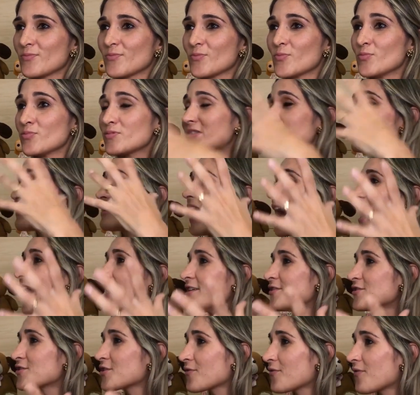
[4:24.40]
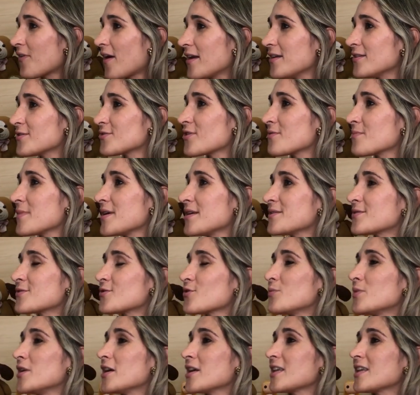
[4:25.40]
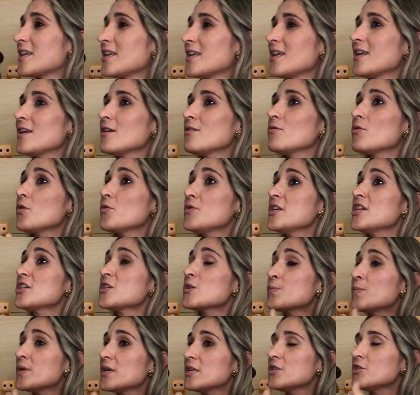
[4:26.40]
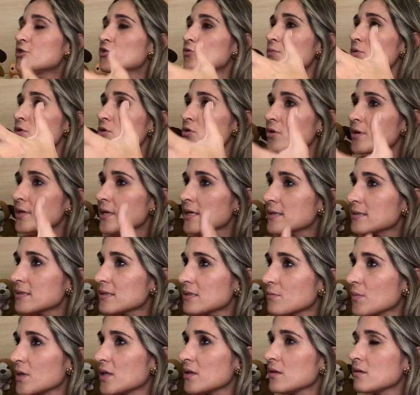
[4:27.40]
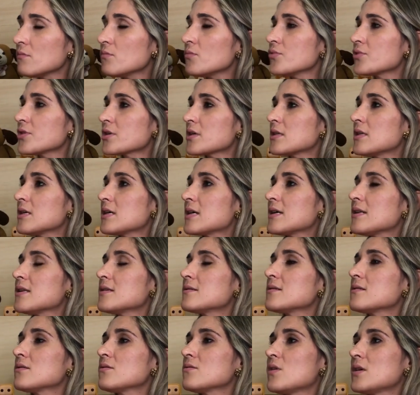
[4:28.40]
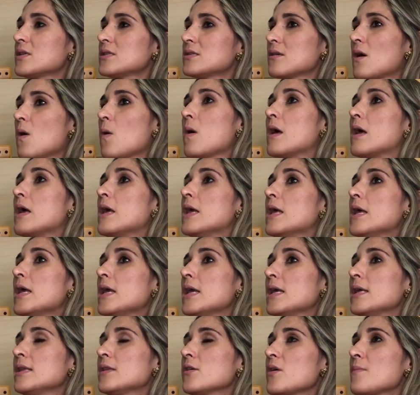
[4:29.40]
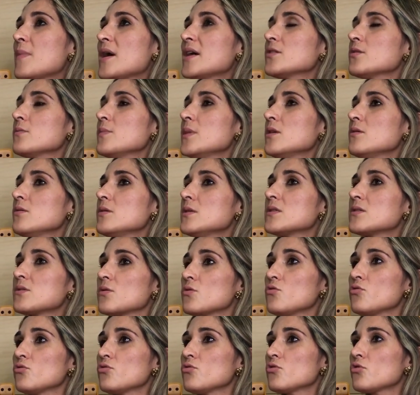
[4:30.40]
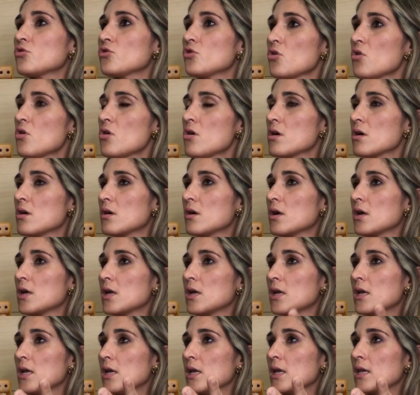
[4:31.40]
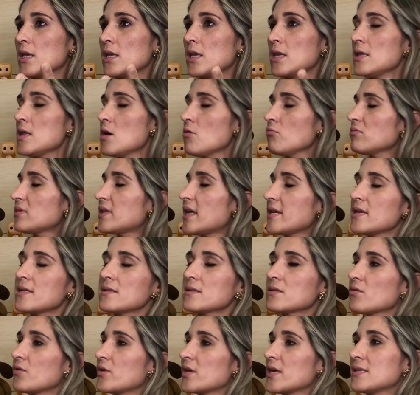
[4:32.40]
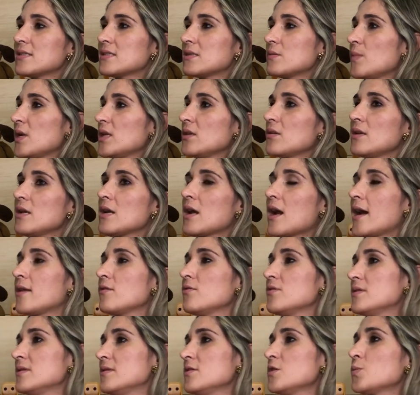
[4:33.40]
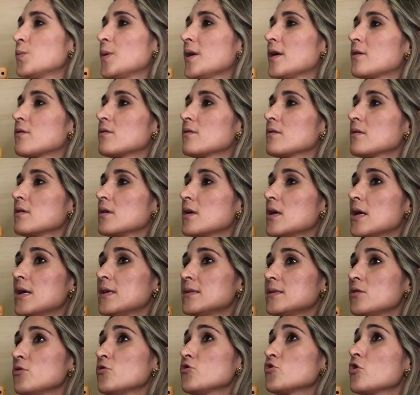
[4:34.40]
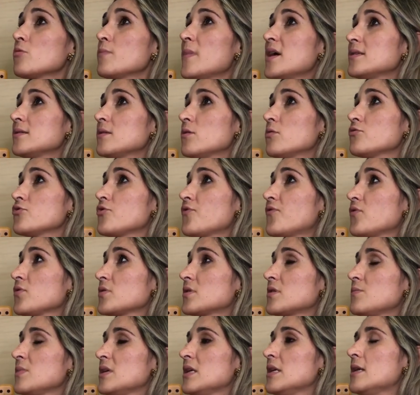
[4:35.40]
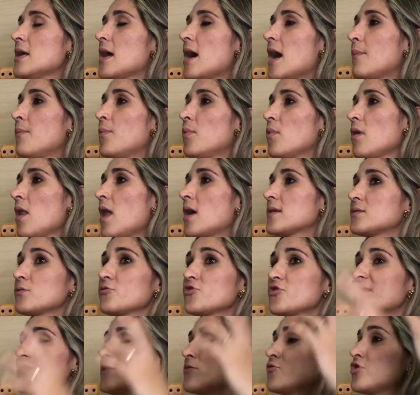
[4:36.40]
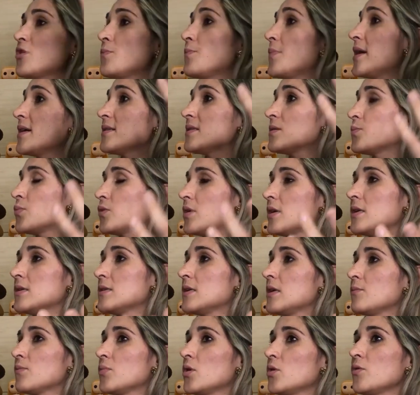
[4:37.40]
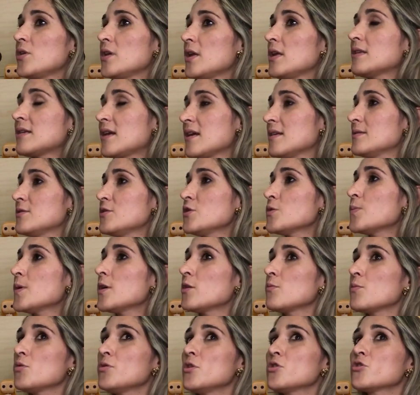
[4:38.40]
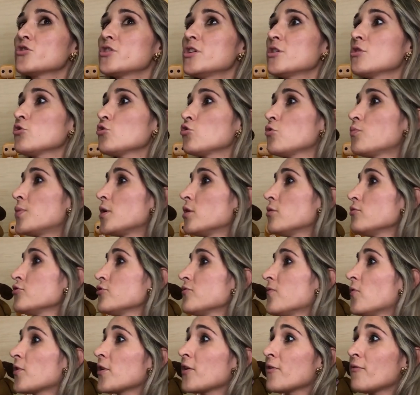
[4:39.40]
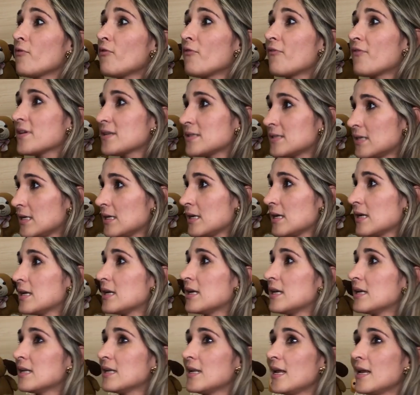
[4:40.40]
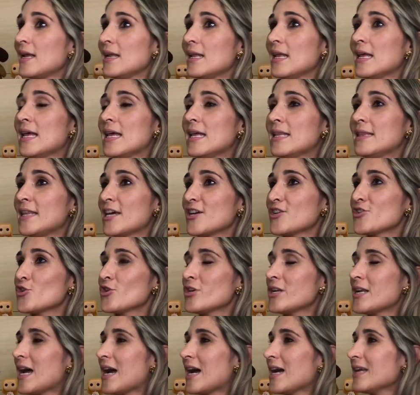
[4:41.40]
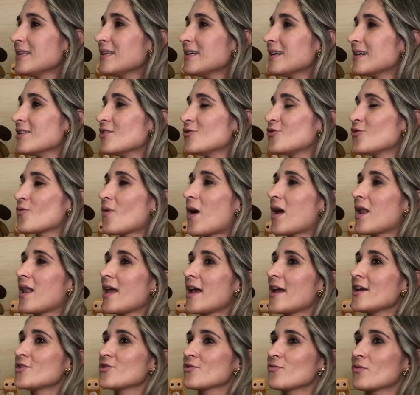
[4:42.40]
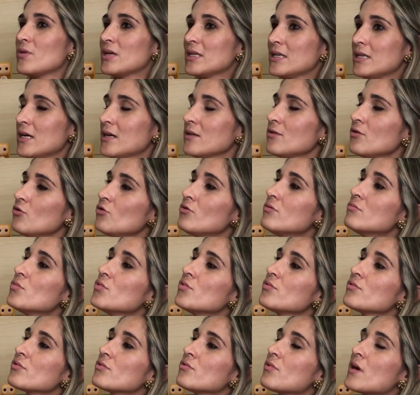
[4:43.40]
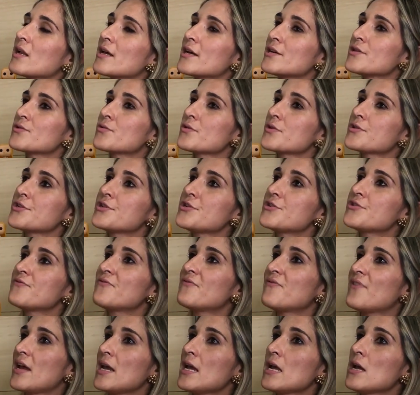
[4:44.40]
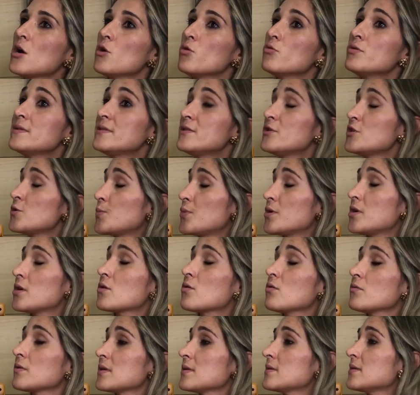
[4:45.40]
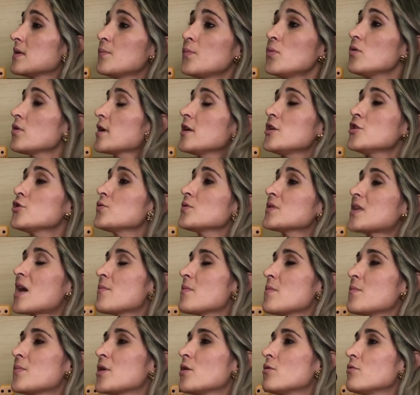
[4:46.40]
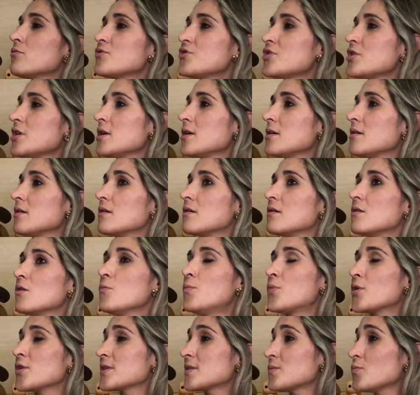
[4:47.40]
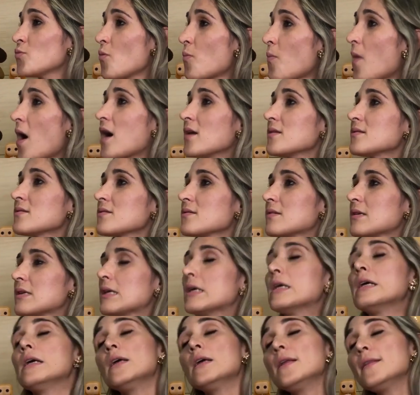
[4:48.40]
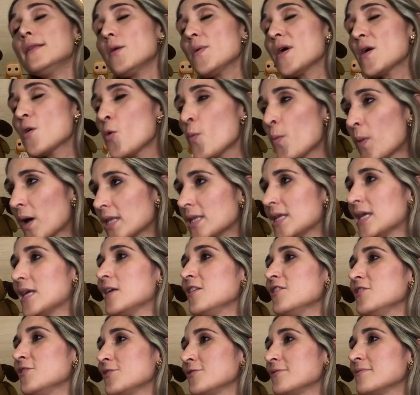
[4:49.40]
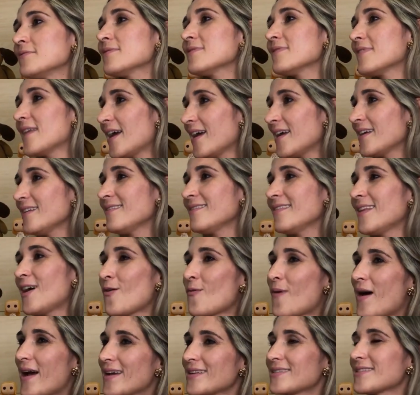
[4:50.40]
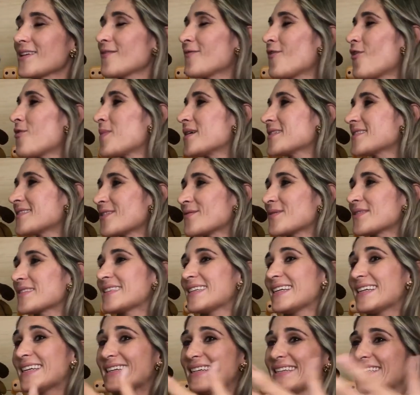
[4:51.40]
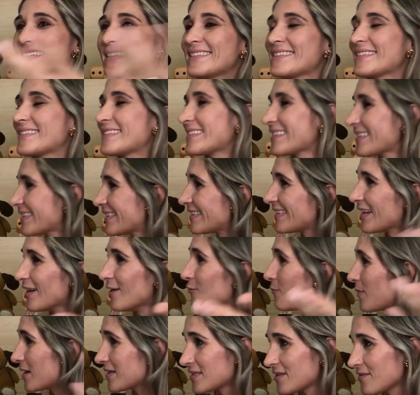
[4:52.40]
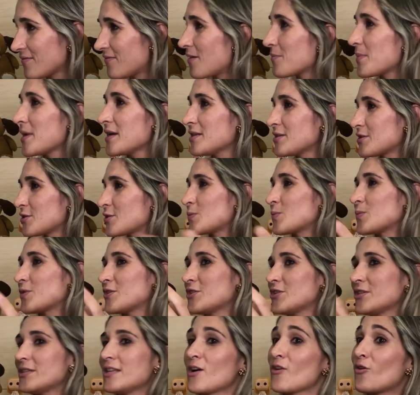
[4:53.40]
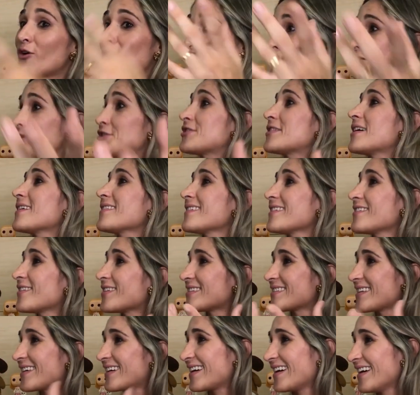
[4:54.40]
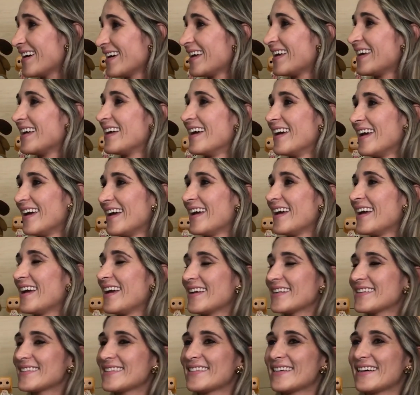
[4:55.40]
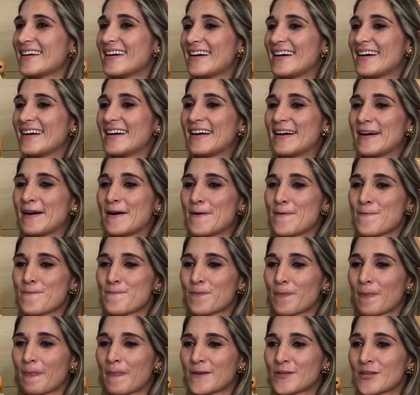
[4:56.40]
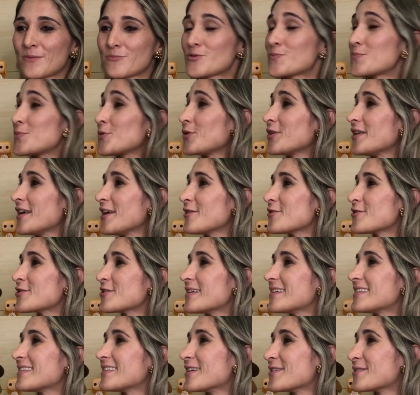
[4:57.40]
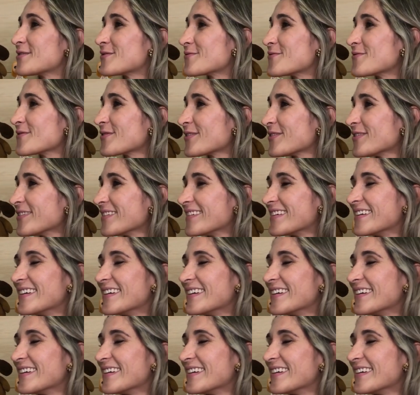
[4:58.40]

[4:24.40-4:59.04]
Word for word: um site que fale somente sobre aquilo. Eu ia expandir o meu conhecimento em busca daquela situação. Então é mais ou menos isso. O tutor que não tem esse conhecimento, ele cai no desespero. Se eu não soubesse aonde eu fosse me guiar por lá, se não tivesse o GPS, por exemplo, eu ia entrar em desespero. Meu Deus, onde é que eu tô? Pra onde eu vou? O que, que eu vou fazer? Né? Na jornada de um alérgico, andando no mundo do alérgico, a gente vê o desespero acontecer porque eles não sabem para onde ir, o próximo passo. Não é culpa deles, né? não há essa informação assim tão massivamente expandida. Agora a gente está tendo essa, essa. Estamos pioneiros nesse assunto,